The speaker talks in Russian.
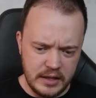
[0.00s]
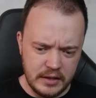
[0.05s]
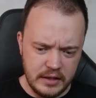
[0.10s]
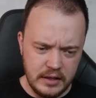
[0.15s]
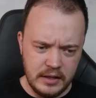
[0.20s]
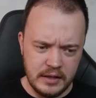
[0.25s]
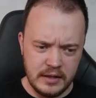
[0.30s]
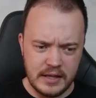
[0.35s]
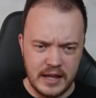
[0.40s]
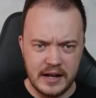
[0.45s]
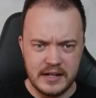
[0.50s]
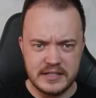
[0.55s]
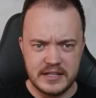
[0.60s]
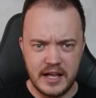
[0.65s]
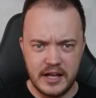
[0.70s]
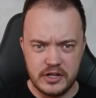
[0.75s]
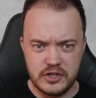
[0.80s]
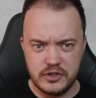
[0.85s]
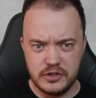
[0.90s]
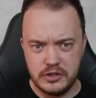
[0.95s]
И надо
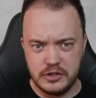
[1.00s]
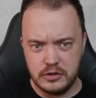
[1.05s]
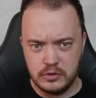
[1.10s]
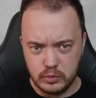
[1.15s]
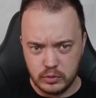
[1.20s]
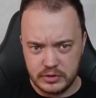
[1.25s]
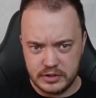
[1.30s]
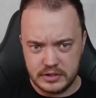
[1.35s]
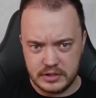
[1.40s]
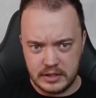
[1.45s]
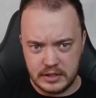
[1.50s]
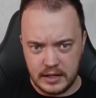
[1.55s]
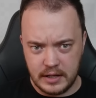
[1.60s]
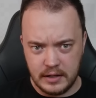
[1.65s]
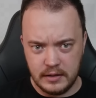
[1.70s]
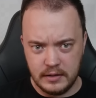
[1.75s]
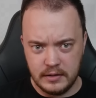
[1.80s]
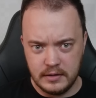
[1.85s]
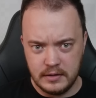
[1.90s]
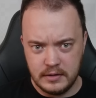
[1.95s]
сказать, что этот тур
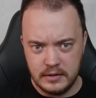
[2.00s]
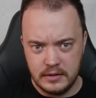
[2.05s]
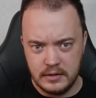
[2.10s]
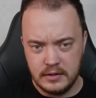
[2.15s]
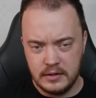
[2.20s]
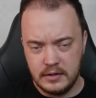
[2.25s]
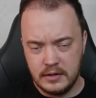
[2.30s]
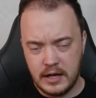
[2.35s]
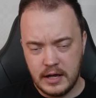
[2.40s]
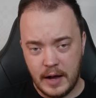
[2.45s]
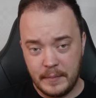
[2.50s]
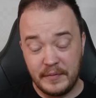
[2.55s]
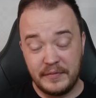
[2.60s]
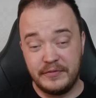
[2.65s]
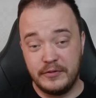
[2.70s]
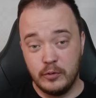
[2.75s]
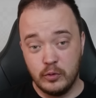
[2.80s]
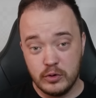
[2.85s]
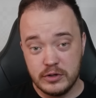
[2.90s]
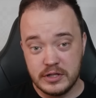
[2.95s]
стал
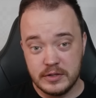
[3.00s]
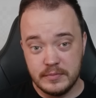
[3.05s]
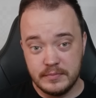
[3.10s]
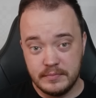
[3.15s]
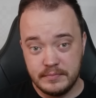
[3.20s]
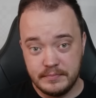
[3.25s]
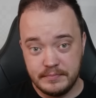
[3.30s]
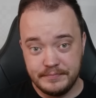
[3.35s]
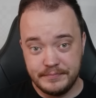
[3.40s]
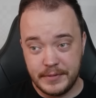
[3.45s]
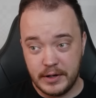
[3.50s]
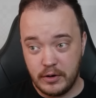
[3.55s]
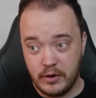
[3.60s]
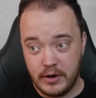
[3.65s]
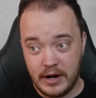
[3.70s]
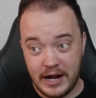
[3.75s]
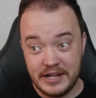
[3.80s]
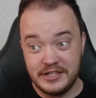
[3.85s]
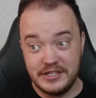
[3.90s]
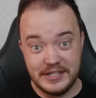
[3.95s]
апофеозом такой
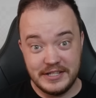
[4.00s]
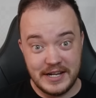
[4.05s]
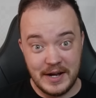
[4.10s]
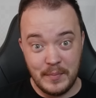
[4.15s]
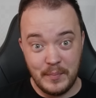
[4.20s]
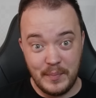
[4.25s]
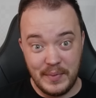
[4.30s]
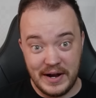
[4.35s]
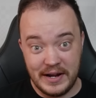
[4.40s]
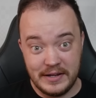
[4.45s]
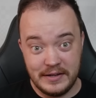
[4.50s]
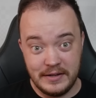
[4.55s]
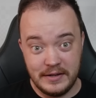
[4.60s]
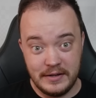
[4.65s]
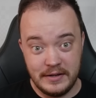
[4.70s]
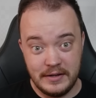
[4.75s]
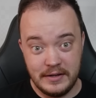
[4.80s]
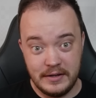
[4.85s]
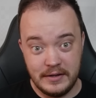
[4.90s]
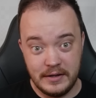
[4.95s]

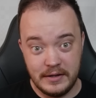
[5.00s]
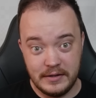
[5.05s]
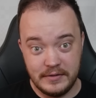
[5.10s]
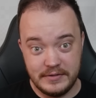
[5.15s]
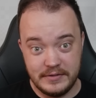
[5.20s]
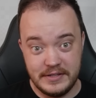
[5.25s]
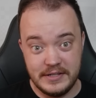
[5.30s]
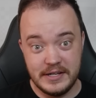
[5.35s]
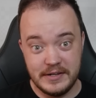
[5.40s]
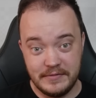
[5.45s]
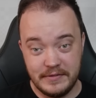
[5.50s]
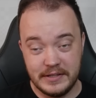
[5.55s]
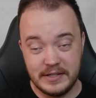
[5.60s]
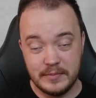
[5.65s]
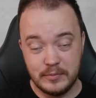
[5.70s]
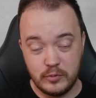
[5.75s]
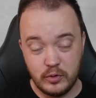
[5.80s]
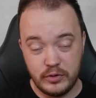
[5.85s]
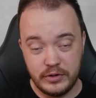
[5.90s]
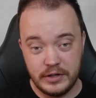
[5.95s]
антикомпании Динга в
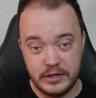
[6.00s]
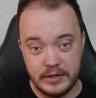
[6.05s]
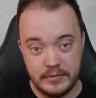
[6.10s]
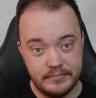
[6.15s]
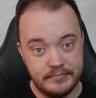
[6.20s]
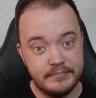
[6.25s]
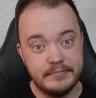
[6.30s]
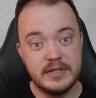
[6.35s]
этом турнире.